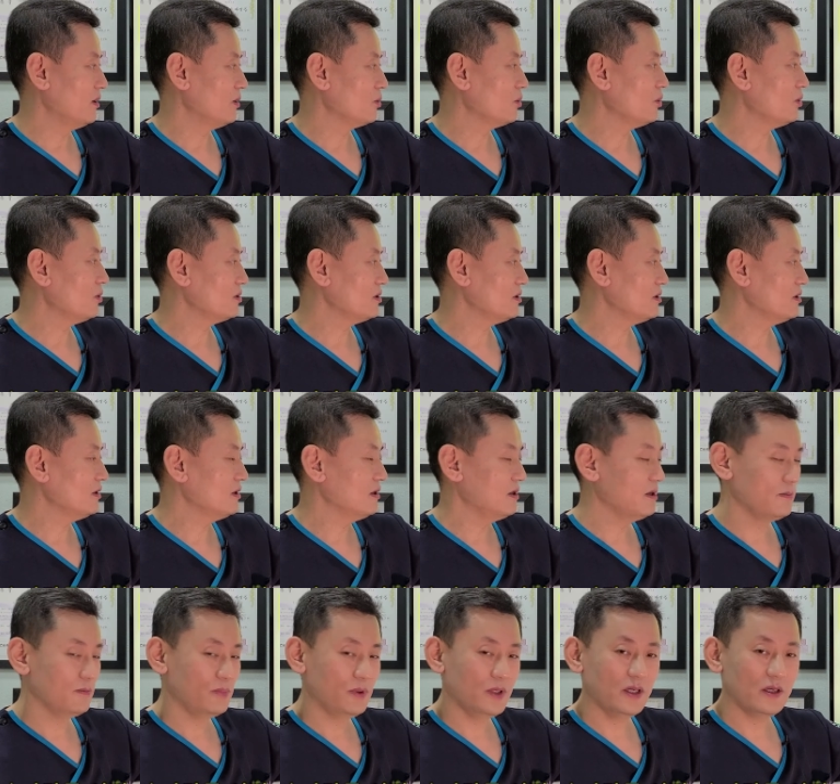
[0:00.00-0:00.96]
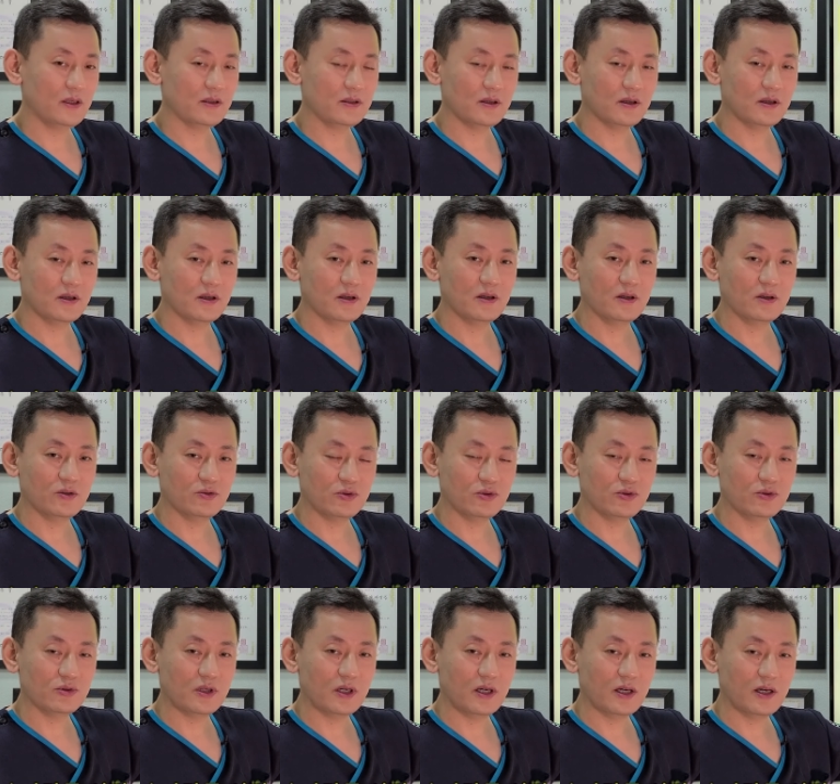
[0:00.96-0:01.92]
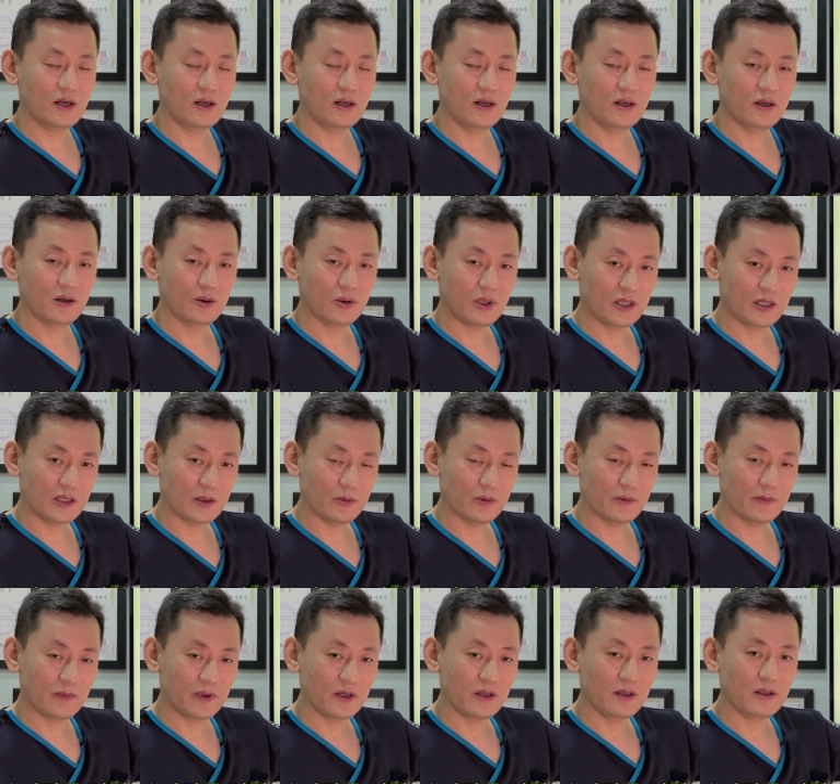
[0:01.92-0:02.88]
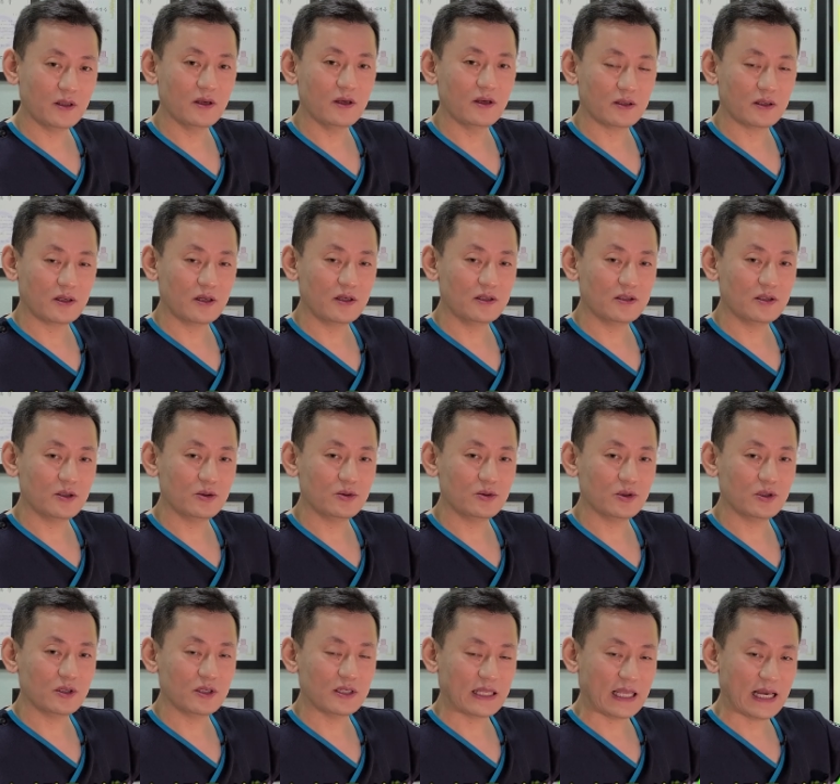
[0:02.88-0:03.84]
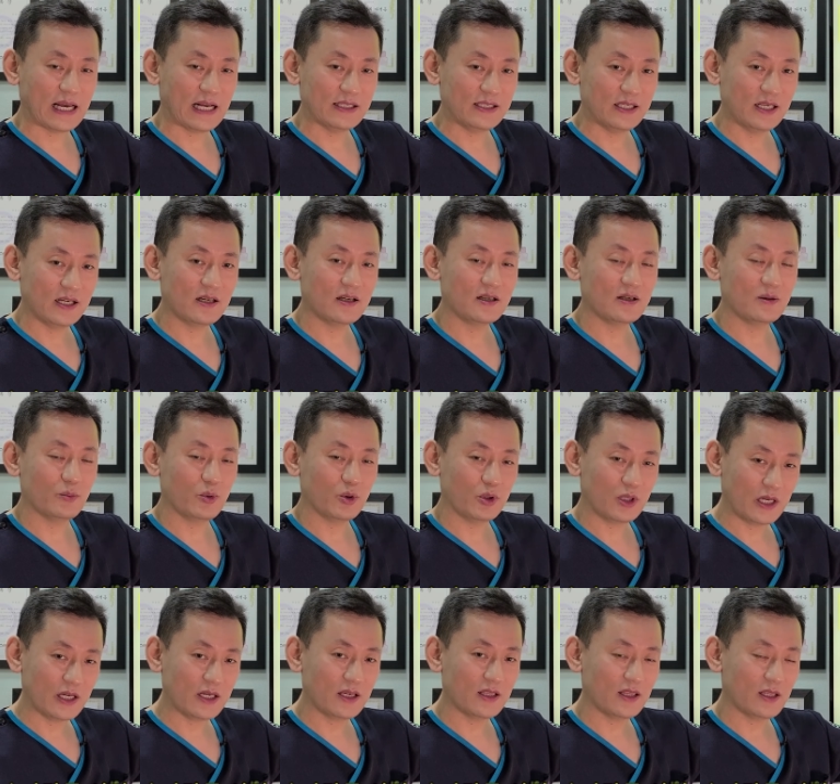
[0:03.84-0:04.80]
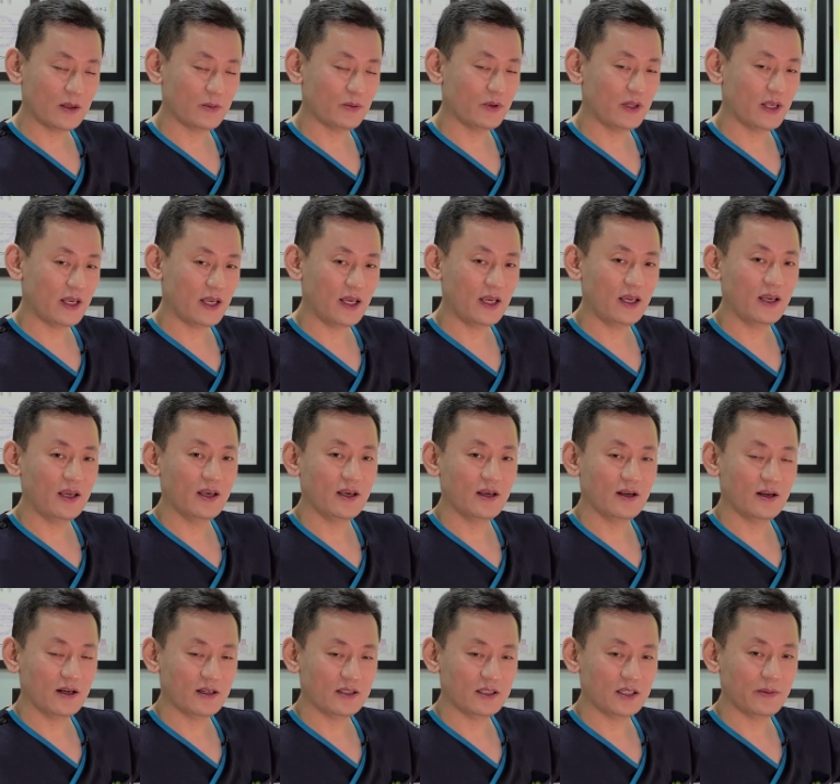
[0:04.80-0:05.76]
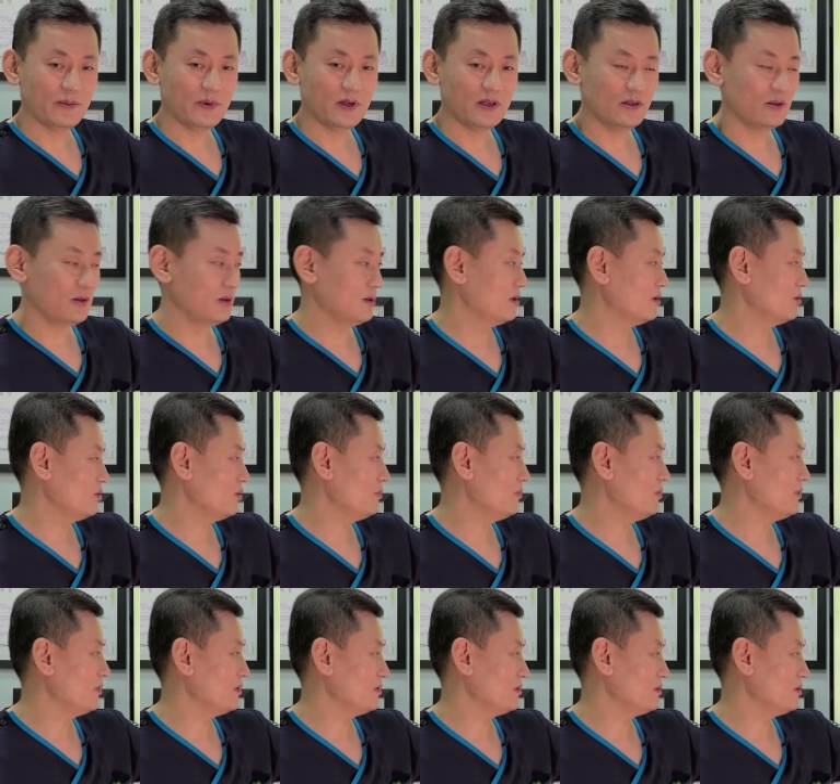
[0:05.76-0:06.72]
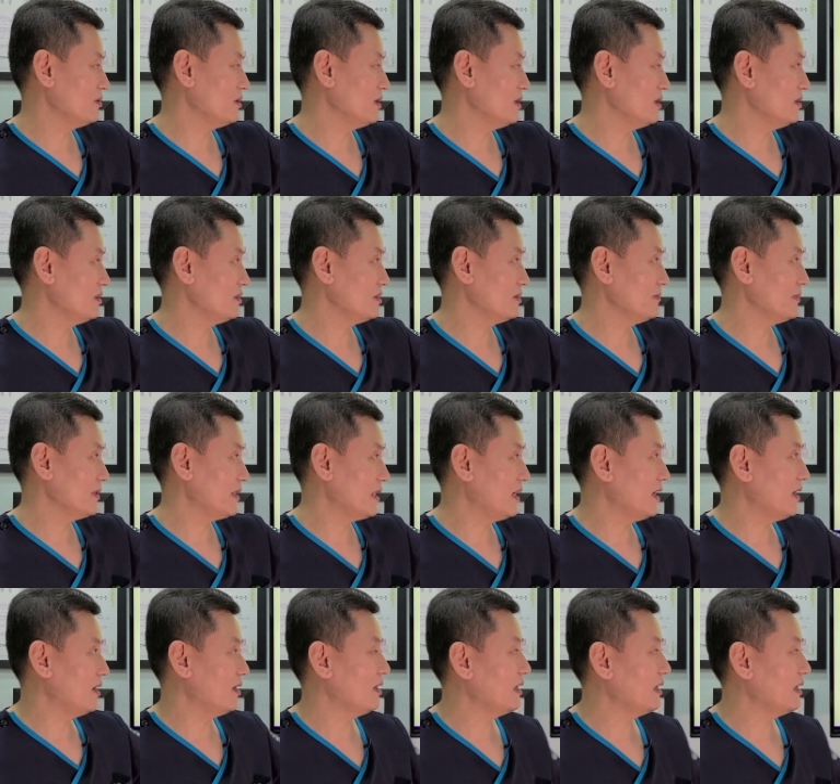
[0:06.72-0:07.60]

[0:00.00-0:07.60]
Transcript: 그것을 피해서 수술하려고 하다 보면 결절종을 다 제거를 못하기 때문에 재발률이 더 높은 것으로 되어 있습니다.